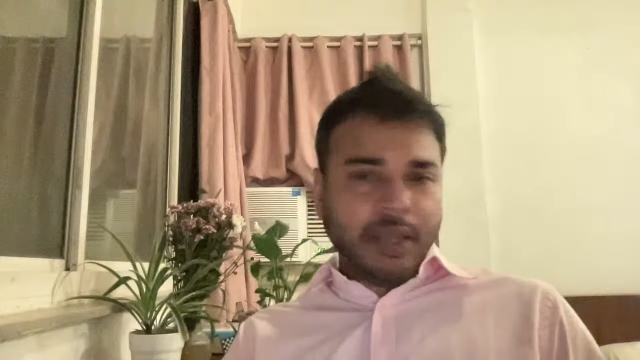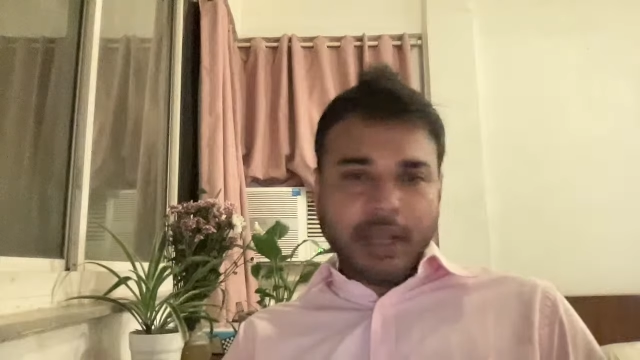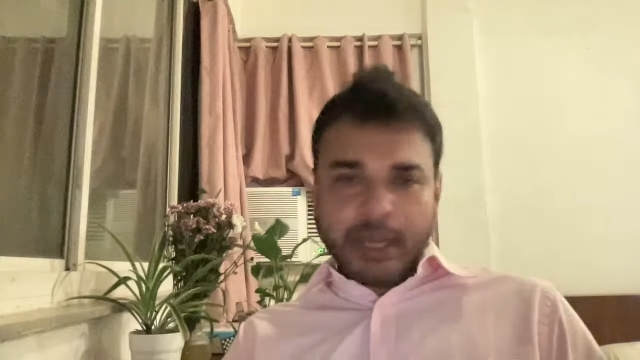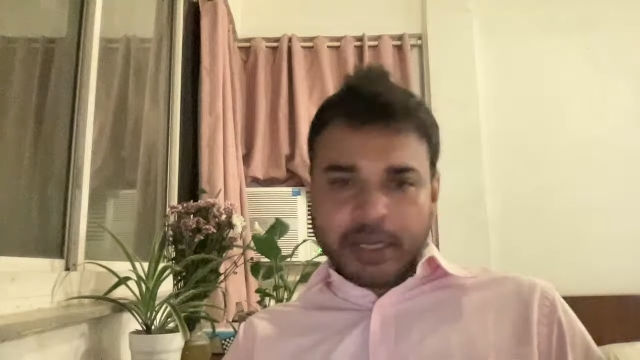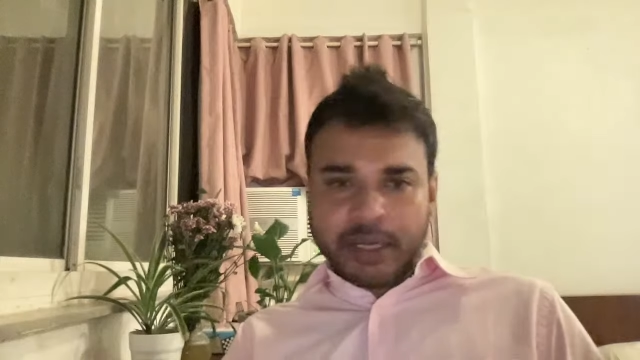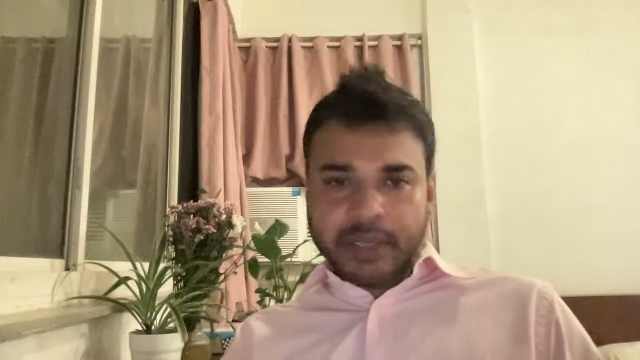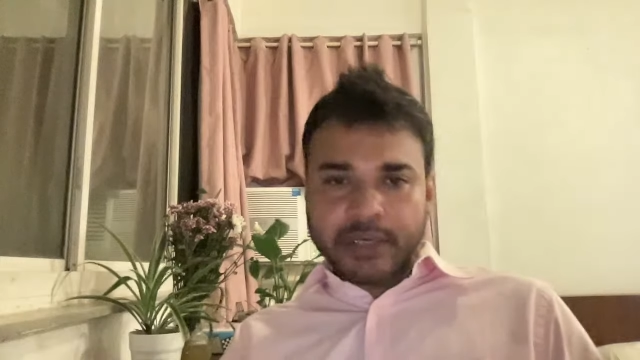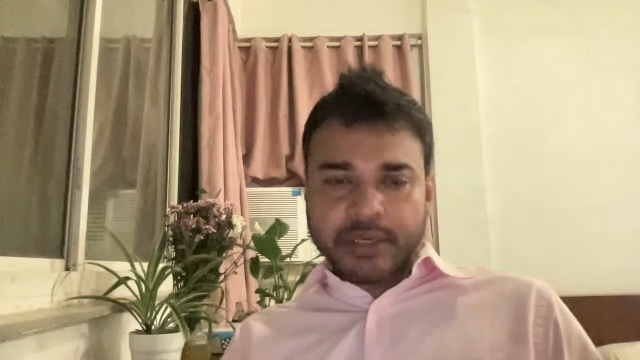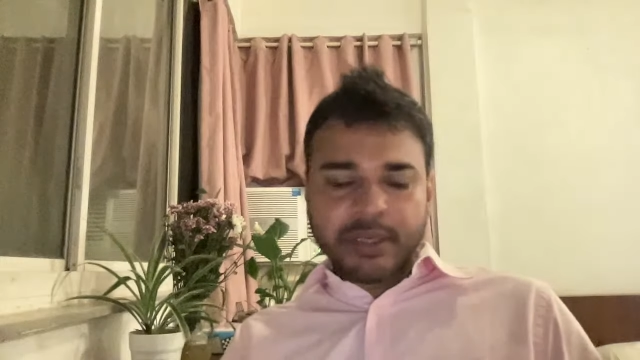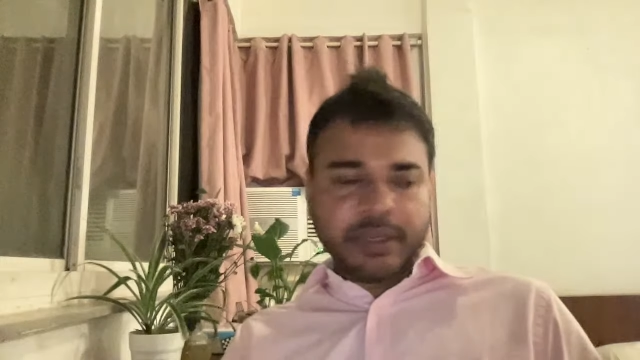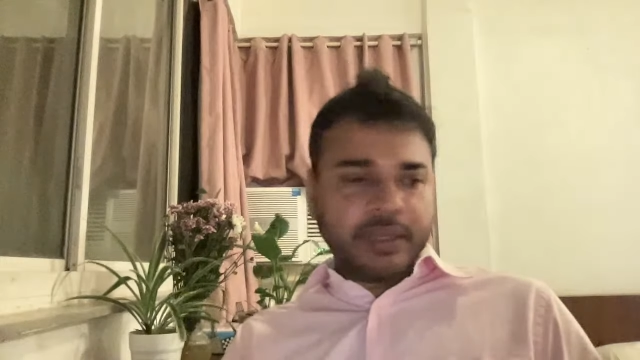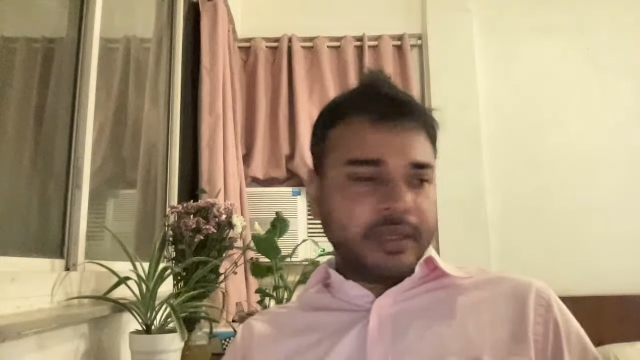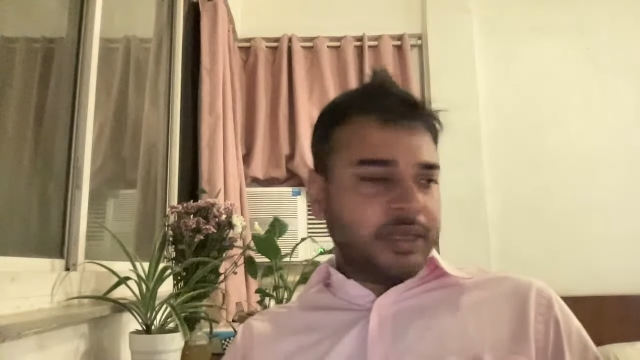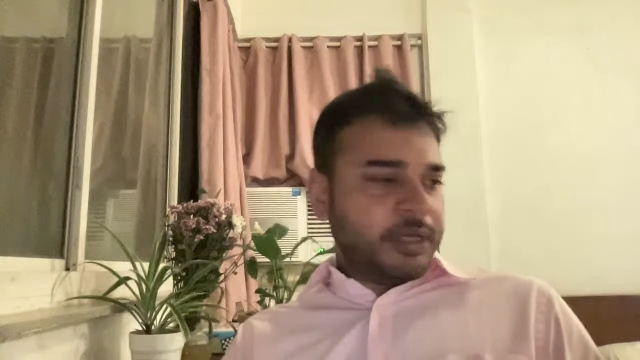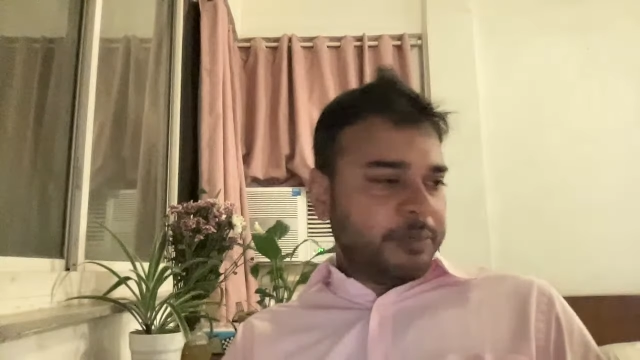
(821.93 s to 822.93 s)
अगर
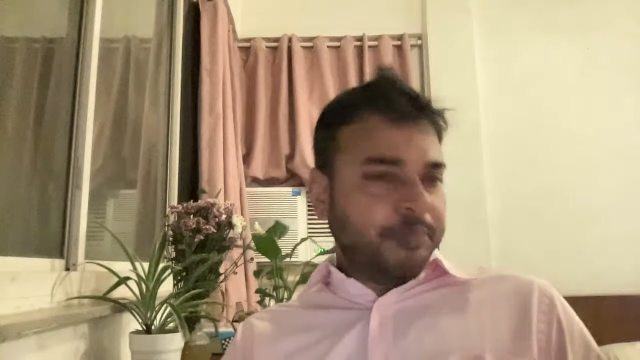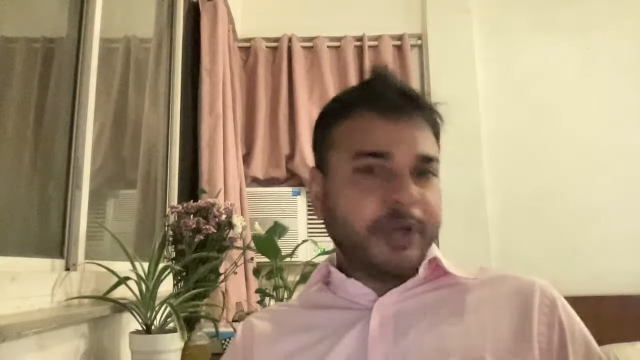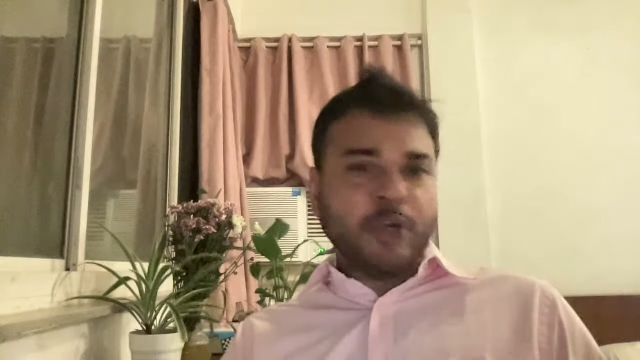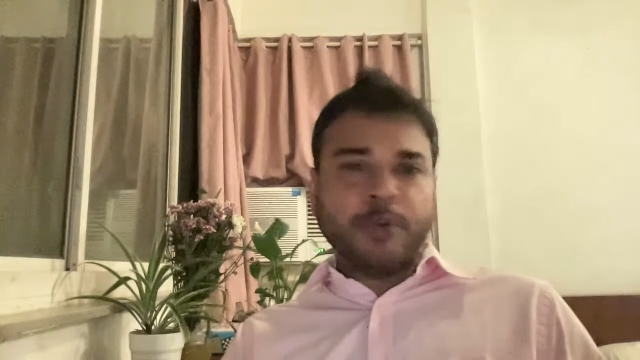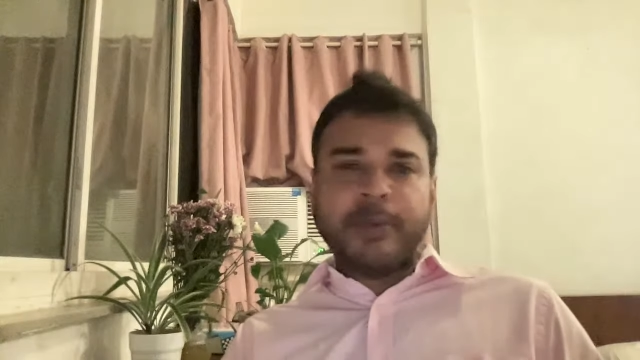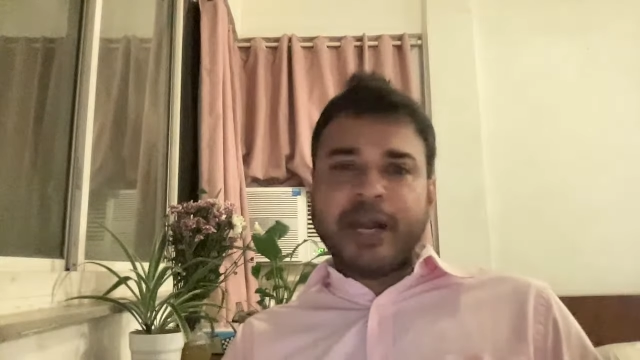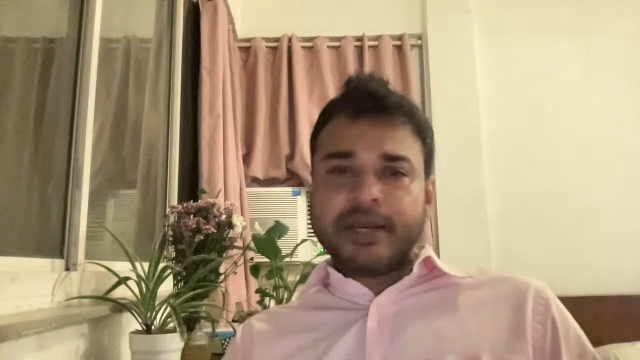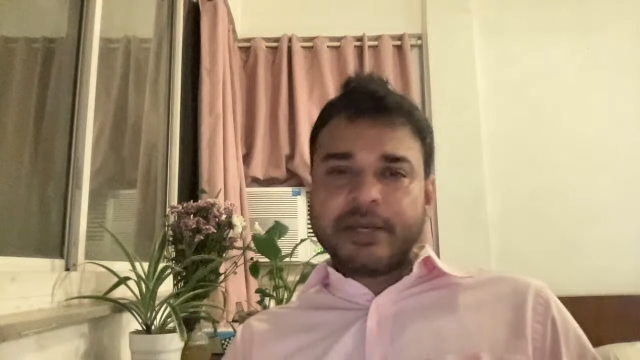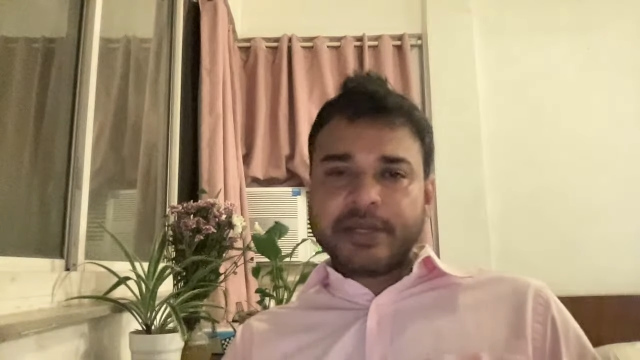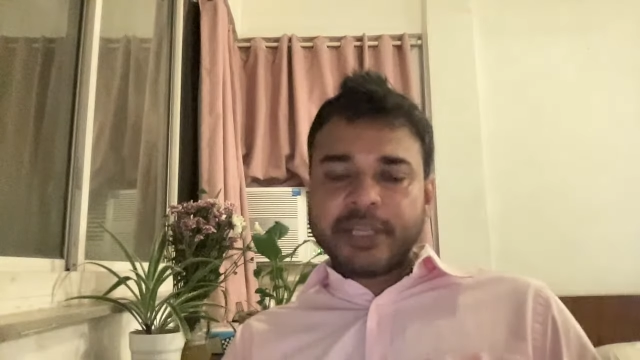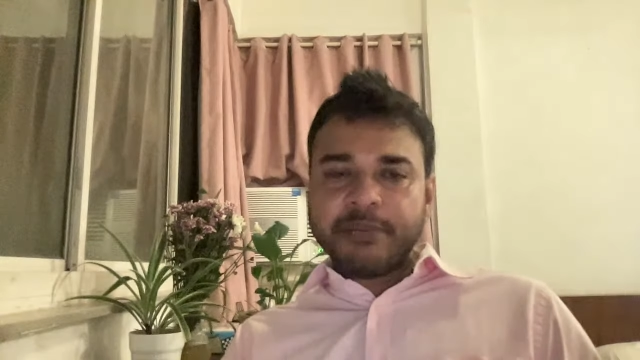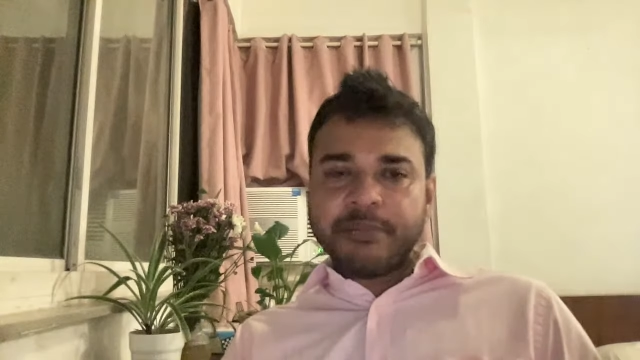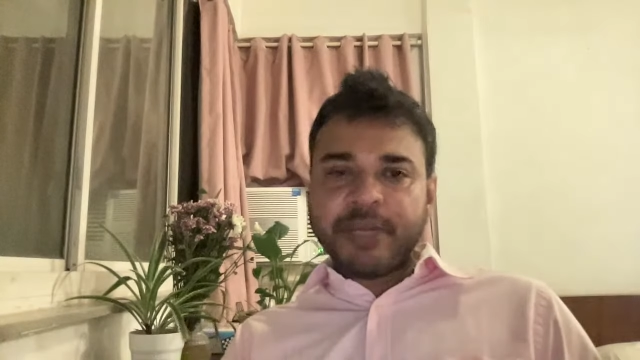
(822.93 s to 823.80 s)
मनु भाकर के